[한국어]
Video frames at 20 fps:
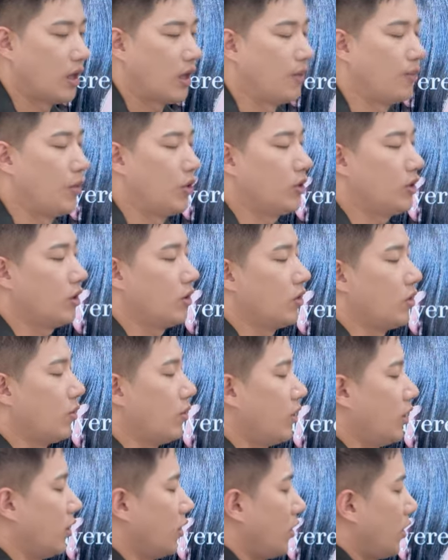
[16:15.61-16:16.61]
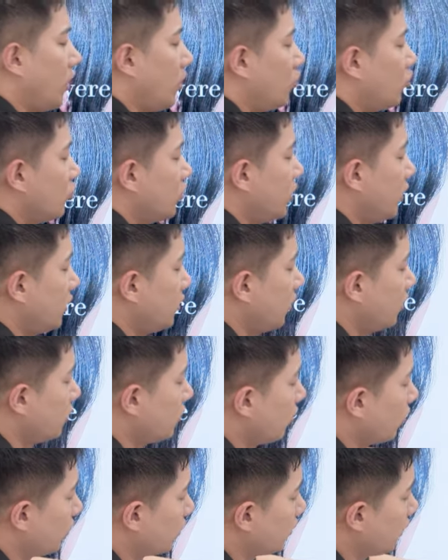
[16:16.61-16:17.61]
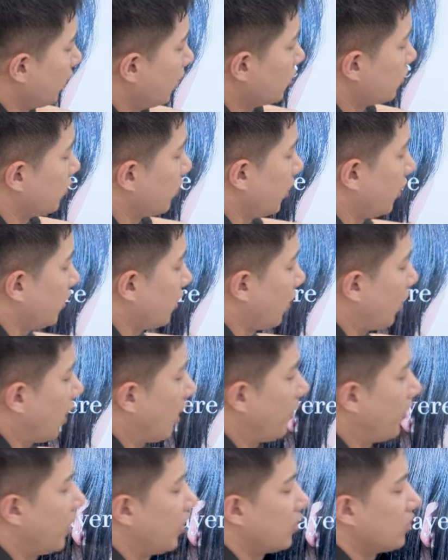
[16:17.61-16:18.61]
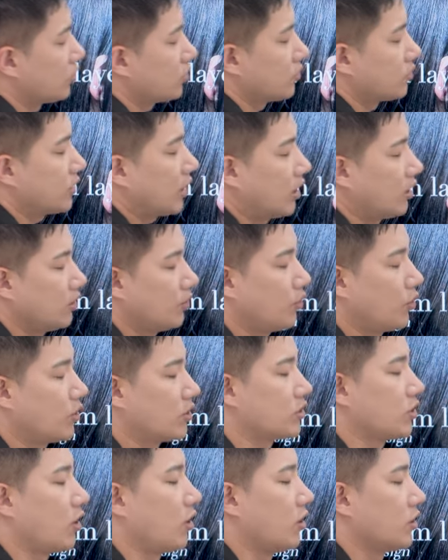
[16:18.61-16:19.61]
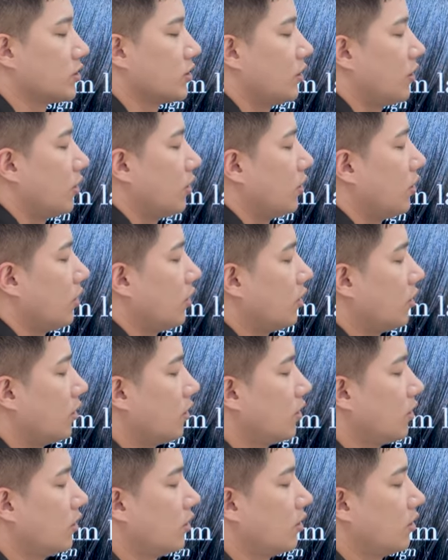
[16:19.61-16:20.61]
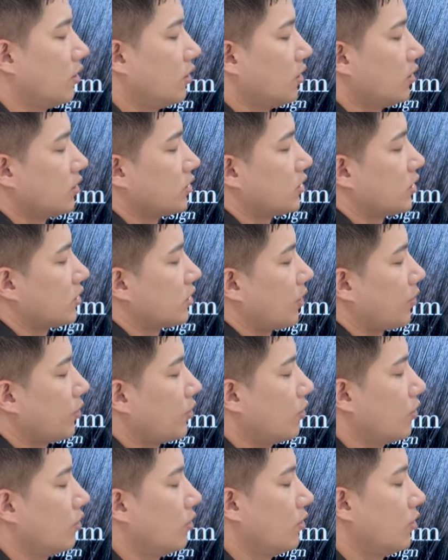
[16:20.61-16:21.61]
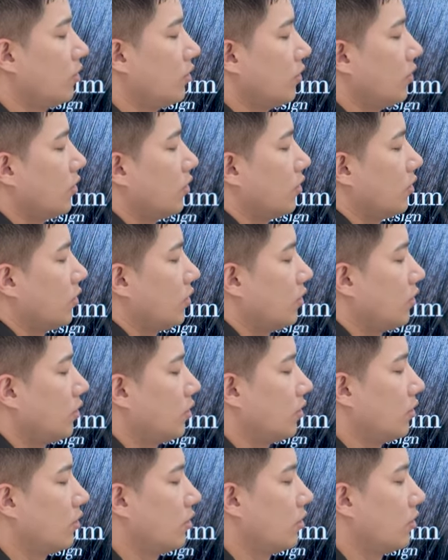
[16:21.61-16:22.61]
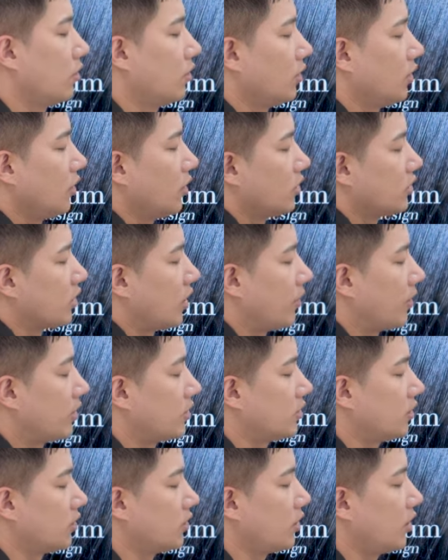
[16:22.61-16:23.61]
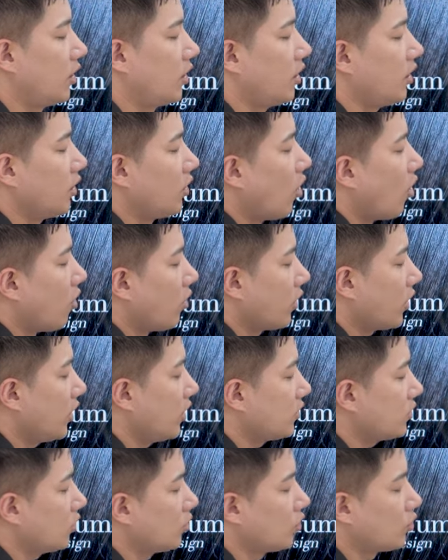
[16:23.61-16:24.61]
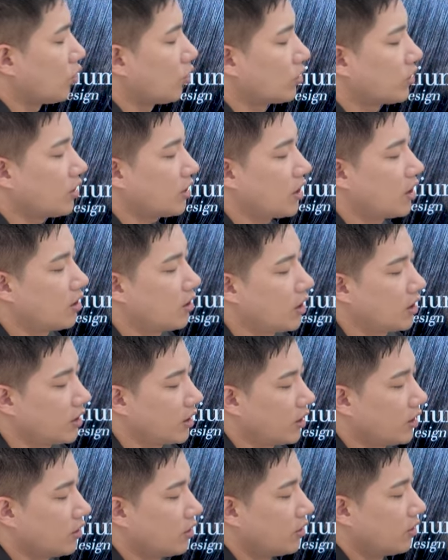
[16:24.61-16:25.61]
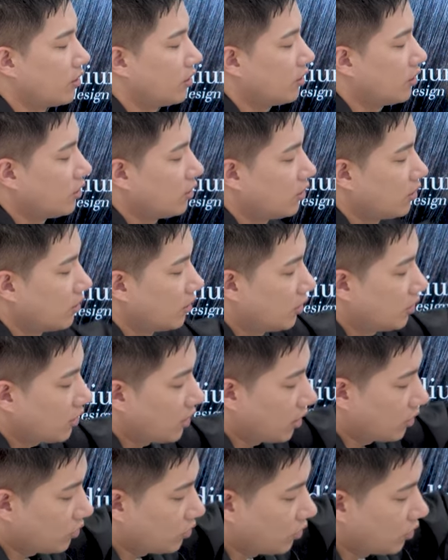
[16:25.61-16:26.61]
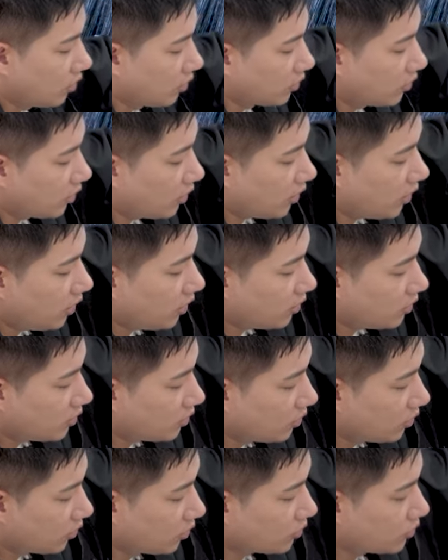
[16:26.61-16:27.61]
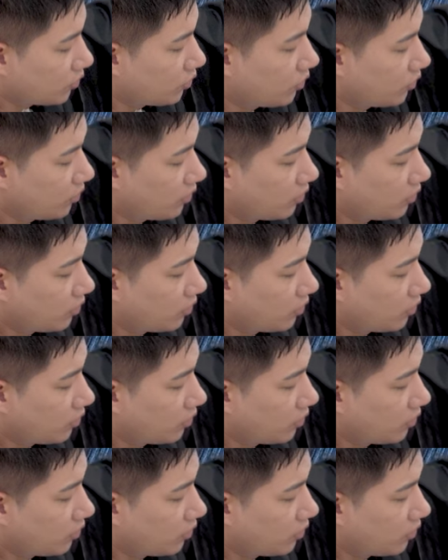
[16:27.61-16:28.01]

앞머리로 넘어가는 라인 두 섹션 정도 잘라주면 되겠다 가발은 좀 사이드 폭이 적어서 자 잡고 잡았을 때 여기서도 독특한 거 하나 이거 각도를 어떻게 들어줘